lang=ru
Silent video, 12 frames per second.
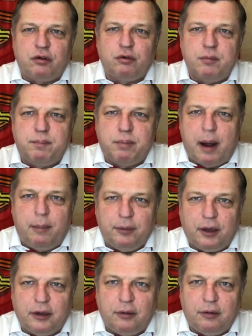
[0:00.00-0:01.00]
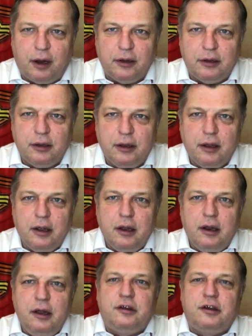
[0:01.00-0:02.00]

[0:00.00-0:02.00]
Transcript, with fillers: зубам надавать и